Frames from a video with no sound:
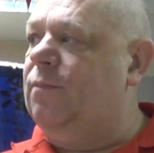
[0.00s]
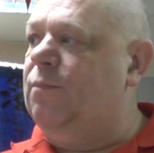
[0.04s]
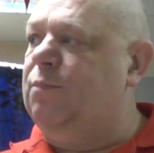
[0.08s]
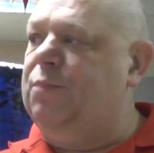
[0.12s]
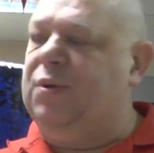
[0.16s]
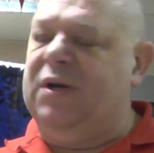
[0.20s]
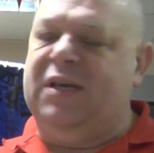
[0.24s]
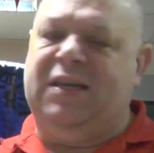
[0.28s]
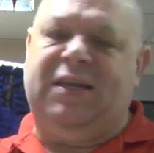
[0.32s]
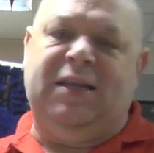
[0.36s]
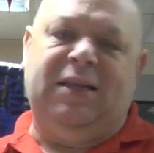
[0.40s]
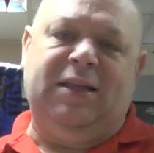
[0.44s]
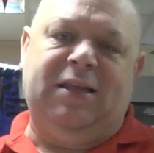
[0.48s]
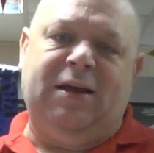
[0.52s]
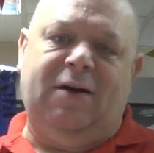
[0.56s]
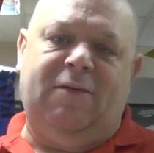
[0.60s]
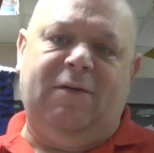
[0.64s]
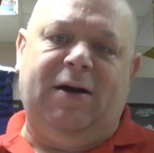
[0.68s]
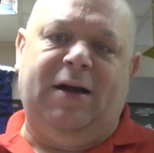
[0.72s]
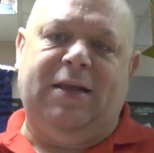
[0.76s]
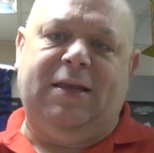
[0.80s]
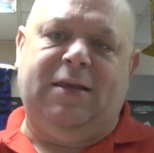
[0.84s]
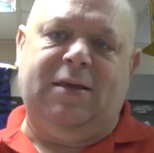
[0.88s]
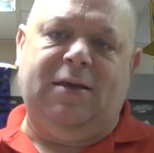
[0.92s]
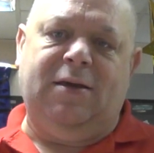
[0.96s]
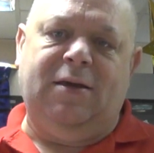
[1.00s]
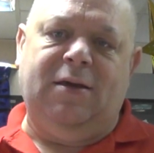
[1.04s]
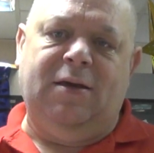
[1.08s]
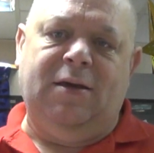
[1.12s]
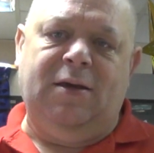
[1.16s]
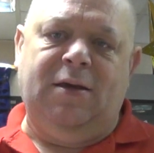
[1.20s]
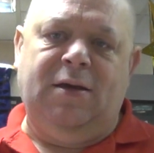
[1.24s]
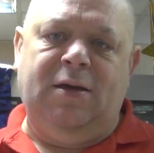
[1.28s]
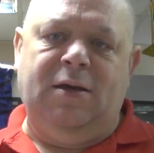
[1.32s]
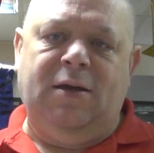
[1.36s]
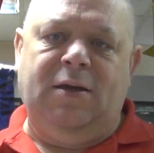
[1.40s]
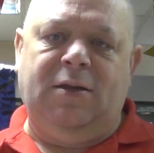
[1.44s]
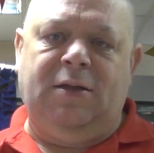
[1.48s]
претендовать
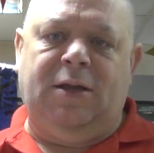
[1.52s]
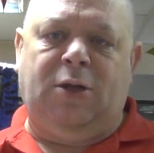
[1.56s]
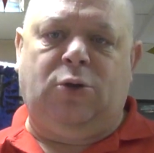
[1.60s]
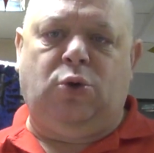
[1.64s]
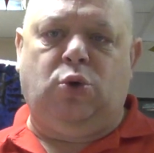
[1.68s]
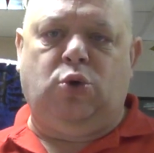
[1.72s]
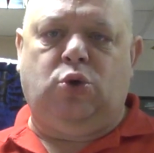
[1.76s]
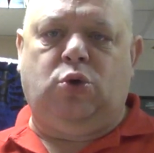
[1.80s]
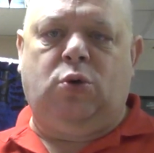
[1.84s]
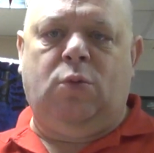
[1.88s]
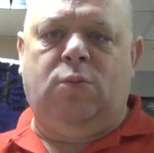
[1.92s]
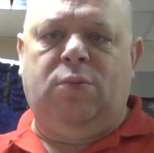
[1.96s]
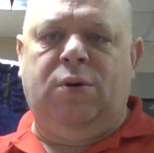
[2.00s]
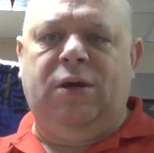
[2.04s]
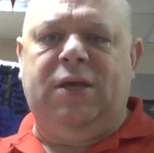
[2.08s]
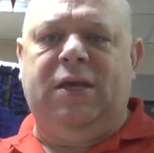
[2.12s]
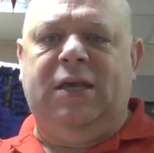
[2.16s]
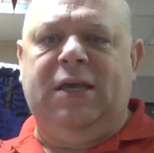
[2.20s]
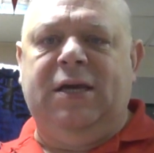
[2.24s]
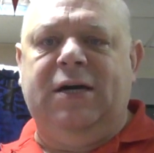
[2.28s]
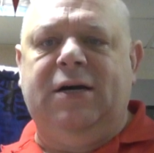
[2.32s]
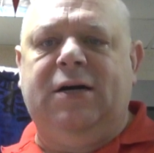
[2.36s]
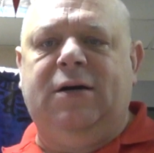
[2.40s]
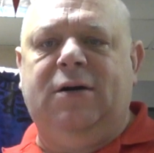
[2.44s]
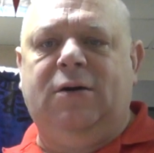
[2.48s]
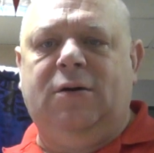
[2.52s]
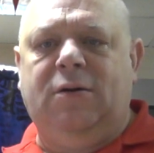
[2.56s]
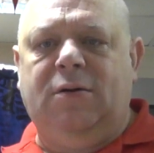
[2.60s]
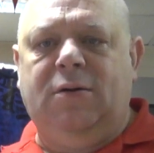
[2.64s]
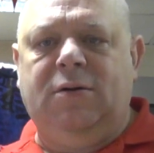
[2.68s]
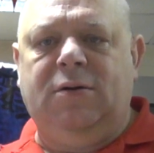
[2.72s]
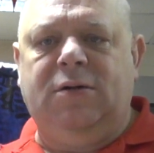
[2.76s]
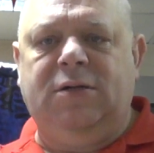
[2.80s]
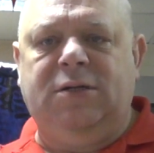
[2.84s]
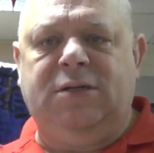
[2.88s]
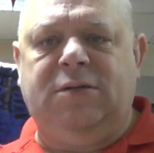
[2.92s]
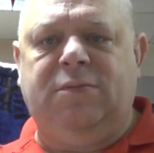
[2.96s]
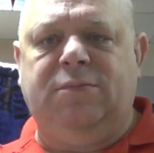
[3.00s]
на то, чтобы их
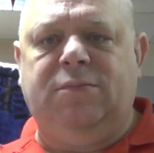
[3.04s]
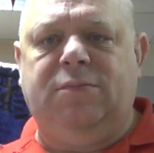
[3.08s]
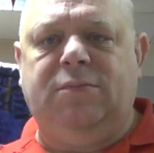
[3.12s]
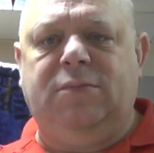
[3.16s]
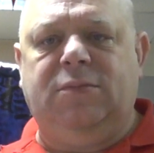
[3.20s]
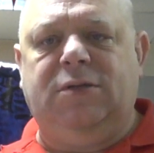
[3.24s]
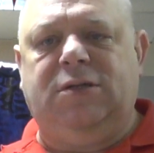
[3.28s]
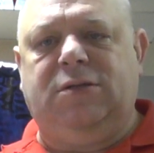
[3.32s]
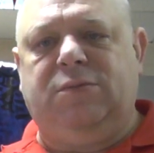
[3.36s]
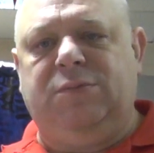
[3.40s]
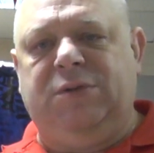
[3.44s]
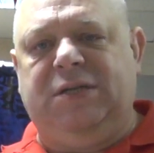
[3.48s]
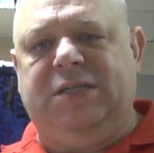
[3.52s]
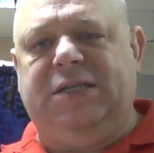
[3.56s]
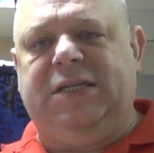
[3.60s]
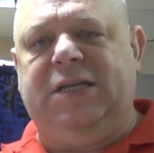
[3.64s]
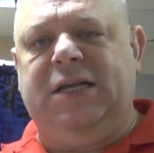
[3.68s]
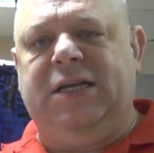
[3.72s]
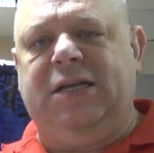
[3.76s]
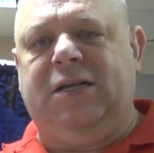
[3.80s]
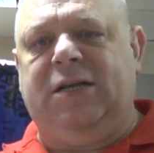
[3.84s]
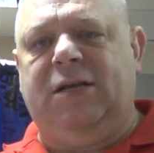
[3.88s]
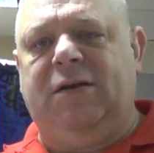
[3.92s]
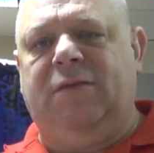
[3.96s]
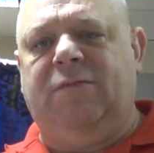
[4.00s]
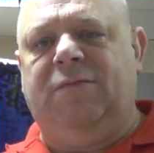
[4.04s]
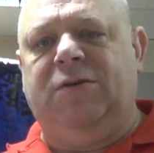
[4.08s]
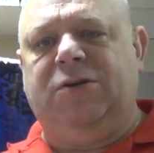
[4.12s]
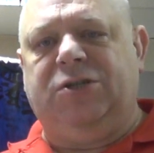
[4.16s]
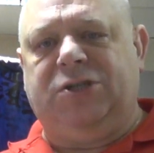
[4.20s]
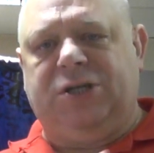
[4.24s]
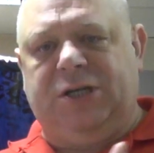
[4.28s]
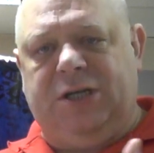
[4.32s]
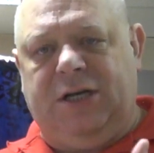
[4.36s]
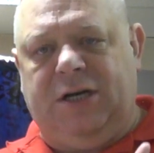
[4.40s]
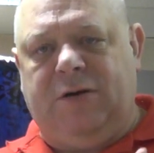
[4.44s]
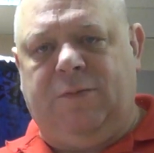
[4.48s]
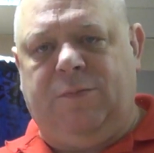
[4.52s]
сместить и
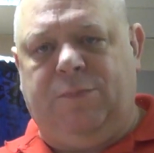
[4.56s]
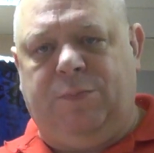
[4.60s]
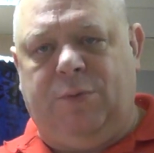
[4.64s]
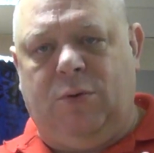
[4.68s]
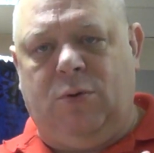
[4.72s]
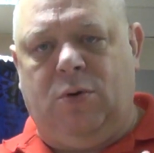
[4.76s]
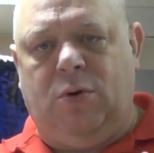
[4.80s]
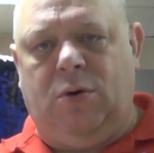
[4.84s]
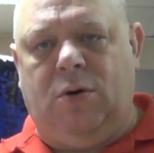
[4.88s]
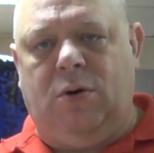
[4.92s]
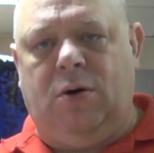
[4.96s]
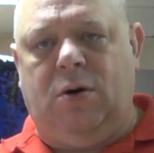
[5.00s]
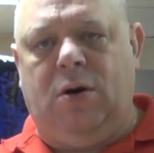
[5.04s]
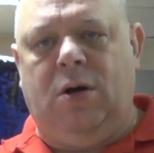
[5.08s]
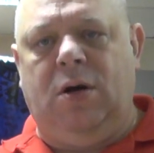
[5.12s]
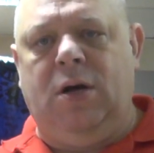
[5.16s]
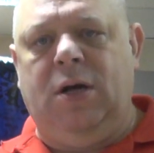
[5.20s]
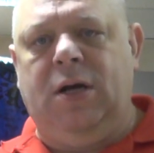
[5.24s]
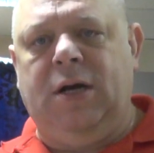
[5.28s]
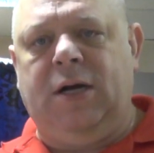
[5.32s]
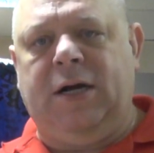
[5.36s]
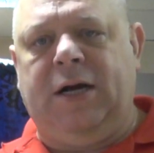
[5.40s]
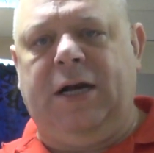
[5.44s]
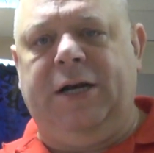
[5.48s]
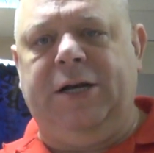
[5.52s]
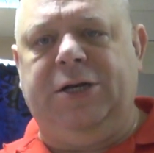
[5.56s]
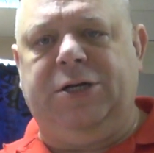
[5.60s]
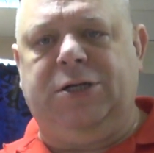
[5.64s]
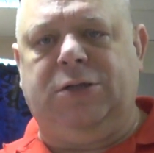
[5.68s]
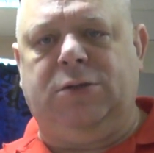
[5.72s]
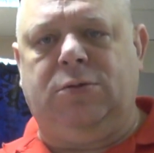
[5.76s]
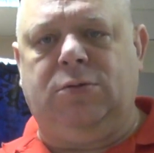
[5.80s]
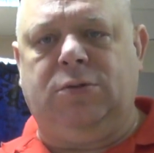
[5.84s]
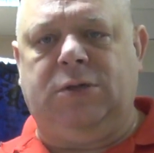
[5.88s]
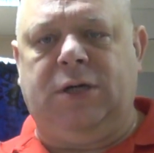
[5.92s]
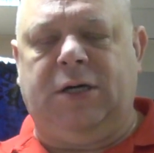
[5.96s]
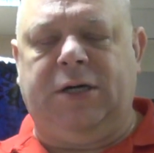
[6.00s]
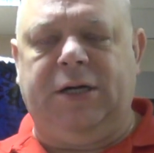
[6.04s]
выше их по
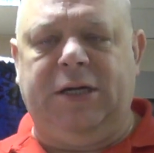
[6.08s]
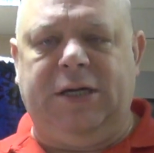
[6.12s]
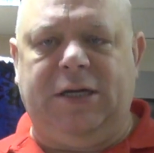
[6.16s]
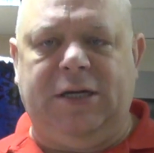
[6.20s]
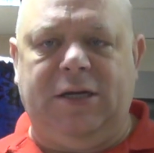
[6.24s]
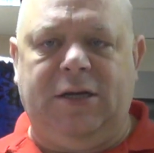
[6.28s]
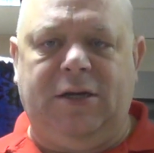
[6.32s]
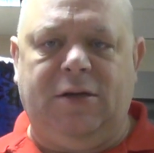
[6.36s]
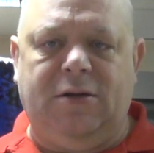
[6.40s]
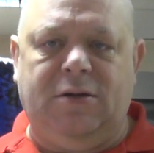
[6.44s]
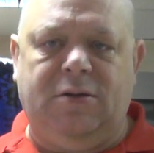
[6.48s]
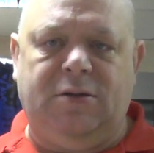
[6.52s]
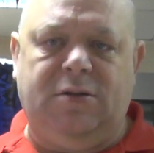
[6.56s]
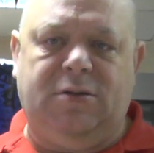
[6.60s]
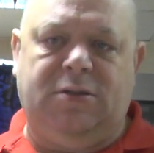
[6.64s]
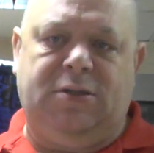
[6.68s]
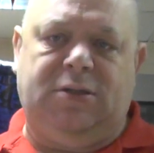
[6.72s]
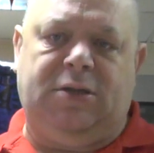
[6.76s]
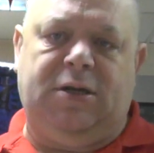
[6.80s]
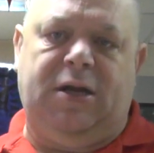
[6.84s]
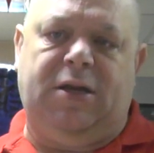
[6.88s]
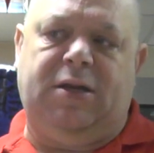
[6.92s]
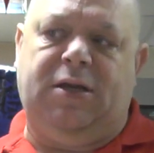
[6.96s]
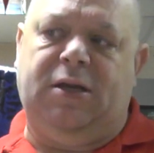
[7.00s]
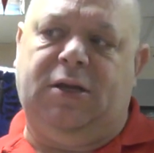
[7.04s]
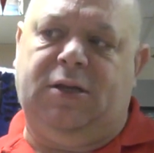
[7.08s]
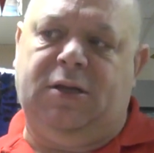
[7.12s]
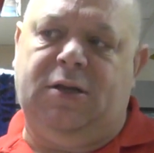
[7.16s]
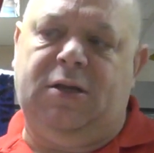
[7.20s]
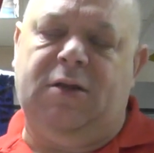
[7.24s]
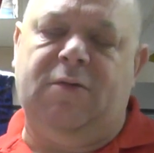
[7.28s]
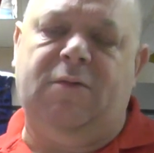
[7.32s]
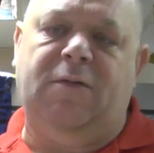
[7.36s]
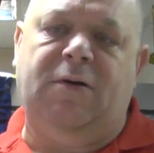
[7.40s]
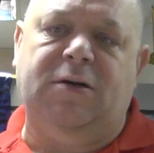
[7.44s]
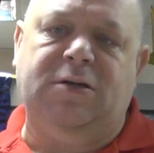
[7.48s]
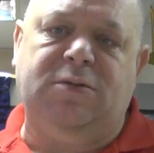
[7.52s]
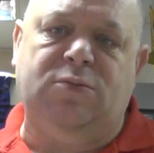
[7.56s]
количеству закрытий э, стать, это
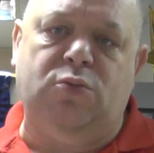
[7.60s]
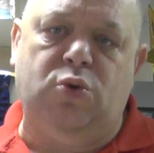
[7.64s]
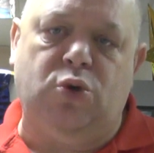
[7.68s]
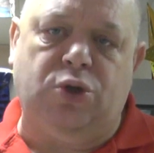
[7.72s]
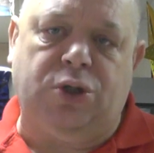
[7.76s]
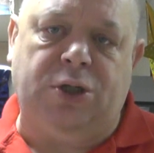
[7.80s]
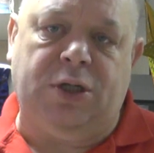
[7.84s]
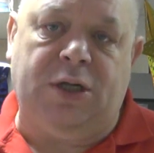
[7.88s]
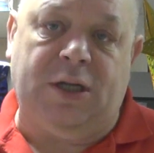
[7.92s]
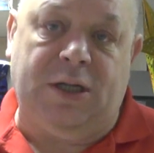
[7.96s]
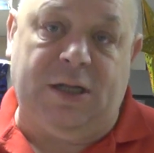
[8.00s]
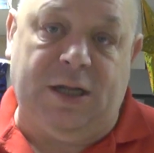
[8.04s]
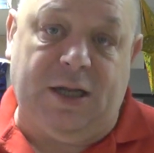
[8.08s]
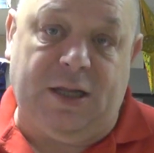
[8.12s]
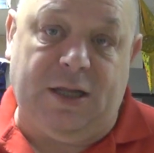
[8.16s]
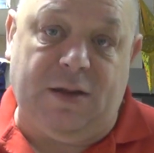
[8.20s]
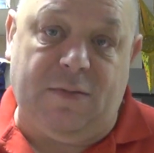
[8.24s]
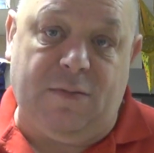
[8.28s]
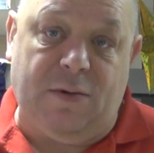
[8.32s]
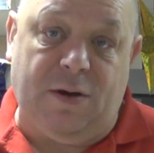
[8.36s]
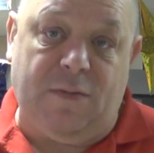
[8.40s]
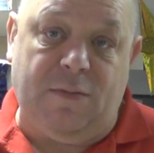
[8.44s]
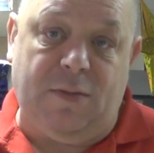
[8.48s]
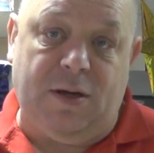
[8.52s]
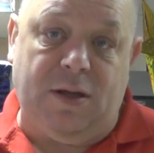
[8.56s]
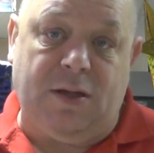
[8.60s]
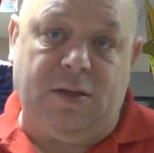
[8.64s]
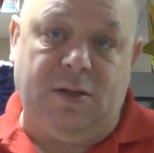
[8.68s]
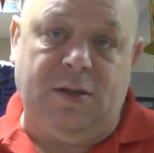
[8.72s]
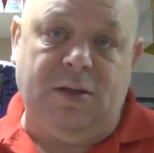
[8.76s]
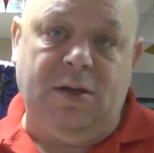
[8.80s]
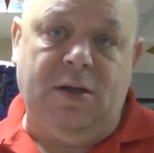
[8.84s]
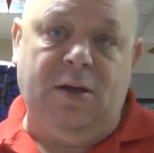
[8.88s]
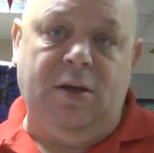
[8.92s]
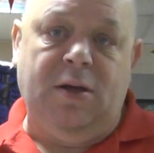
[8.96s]
невозможно на данный момент.